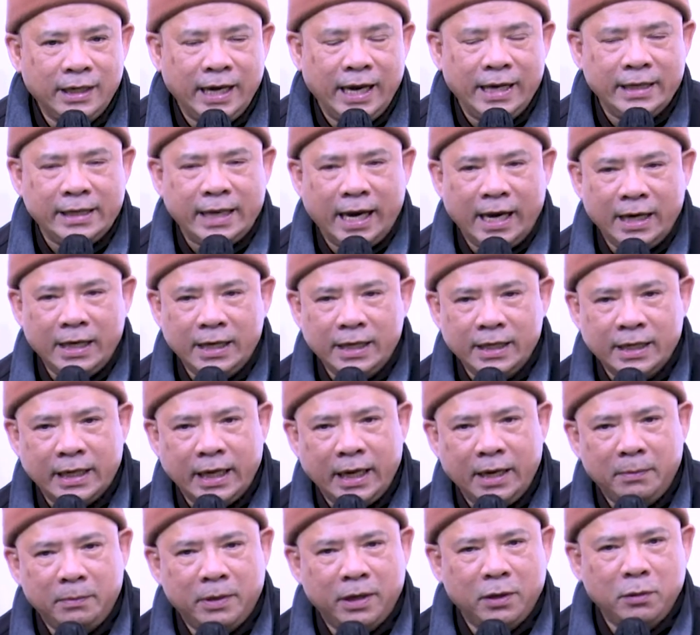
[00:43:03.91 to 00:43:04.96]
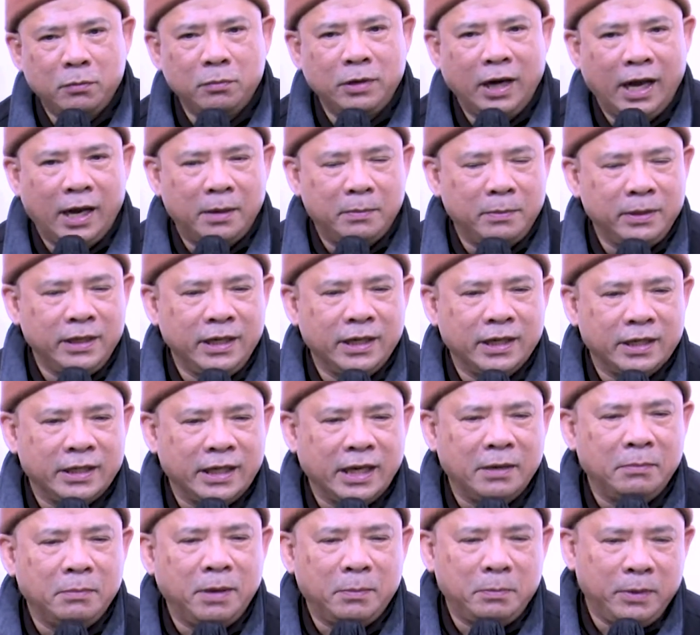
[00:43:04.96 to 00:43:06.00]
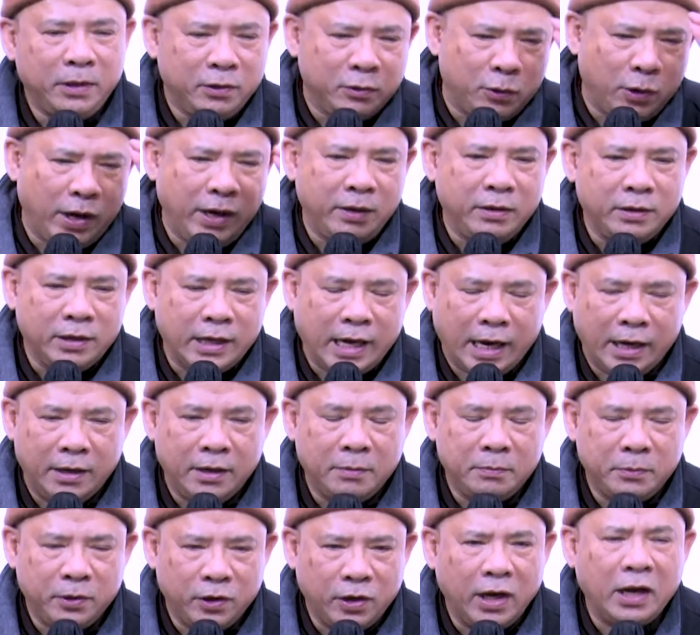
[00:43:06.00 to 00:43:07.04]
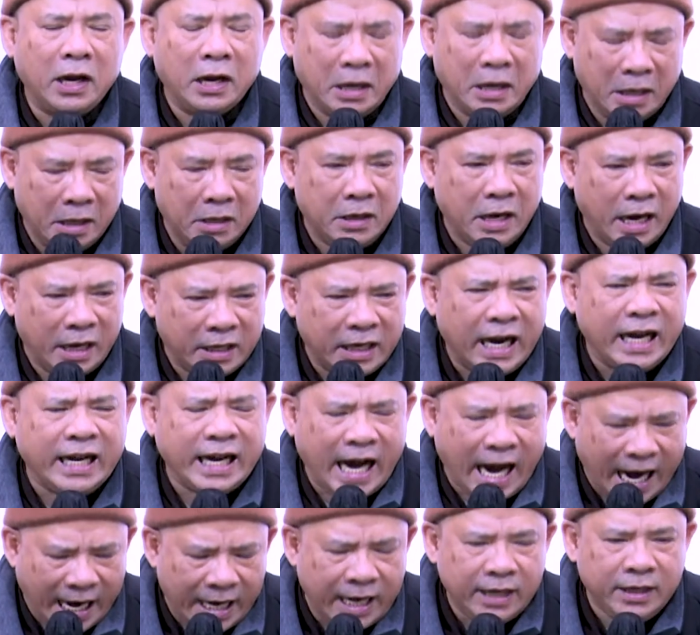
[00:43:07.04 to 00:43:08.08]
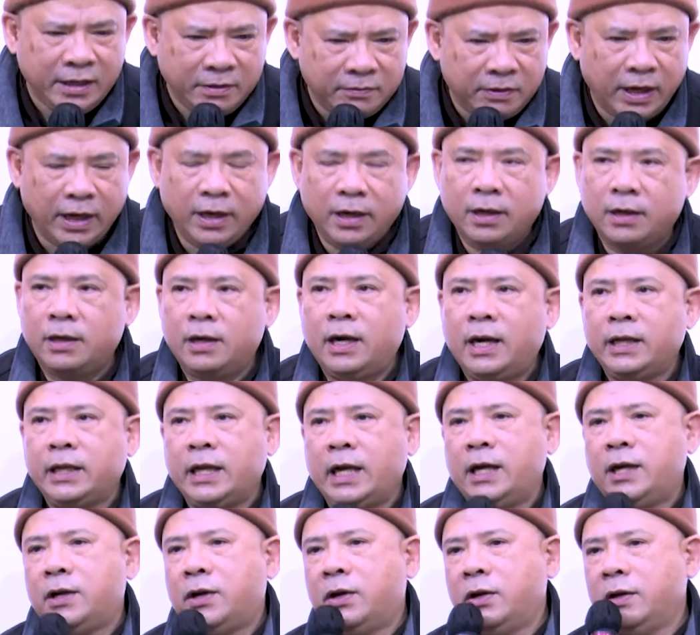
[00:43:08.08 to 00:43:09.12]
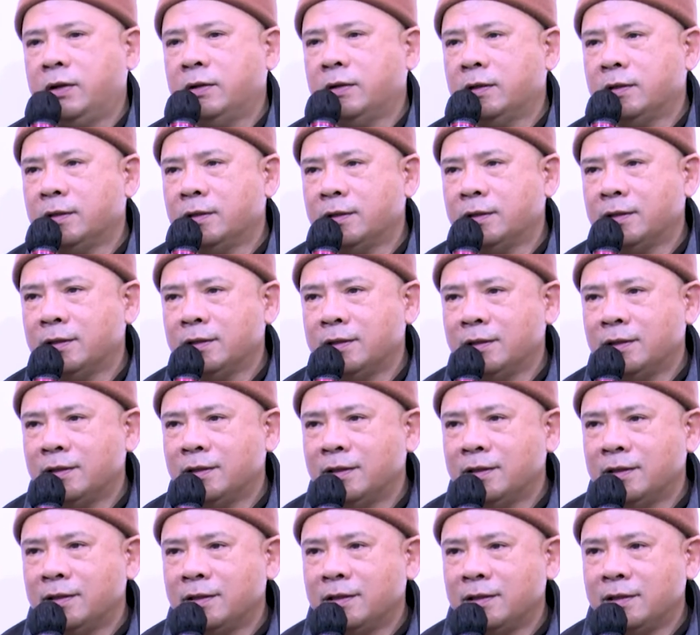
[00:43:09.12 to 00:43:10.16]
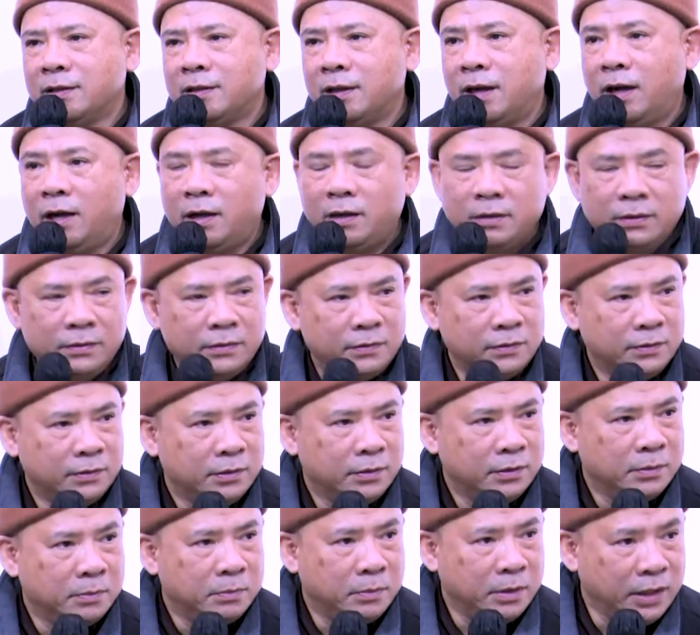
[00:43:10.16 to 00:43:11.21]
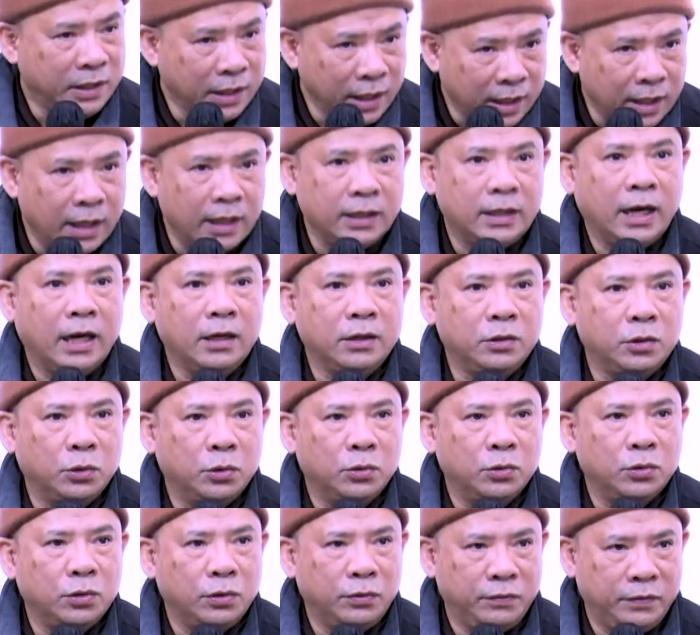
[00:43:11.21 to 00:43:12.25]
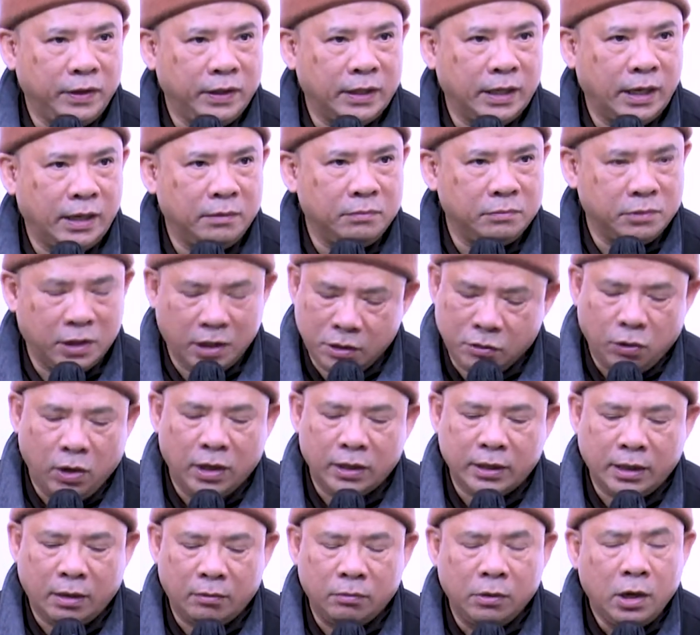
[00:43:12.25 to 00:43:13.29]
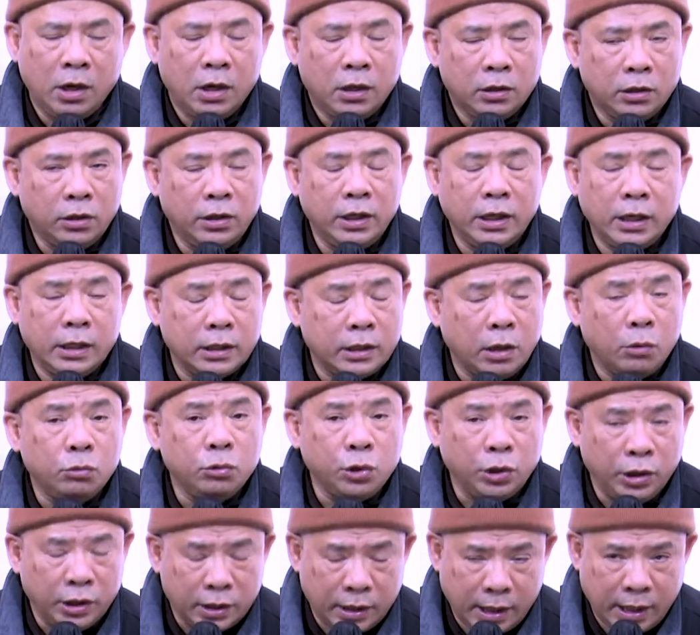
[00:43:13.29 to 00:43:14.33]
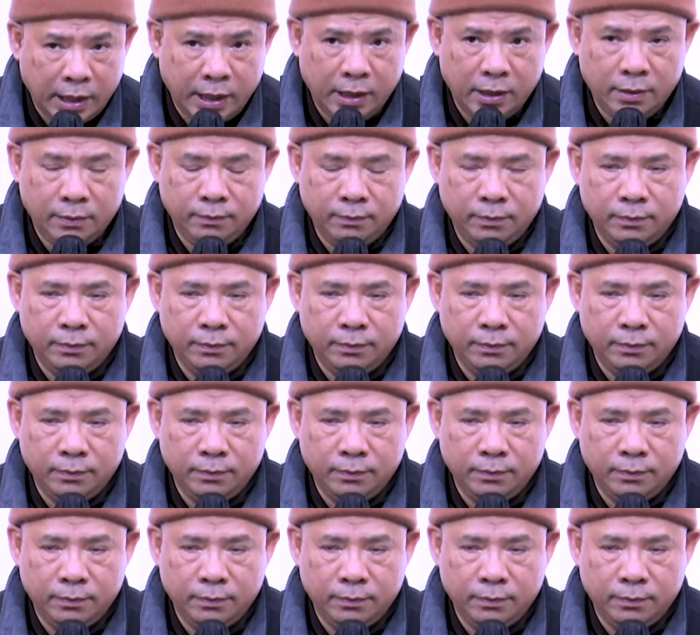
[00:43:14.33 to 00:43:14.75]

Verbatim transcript: này sang người kia mà đúng lợ, mà dựa chân mà mình quên cái năm nói hàng đại khải là như vậy đó, là chết rồi. Đó. Mà nhất là thần chủ, quý vị thấy rất quan trọng. Cho nên câu chuyện này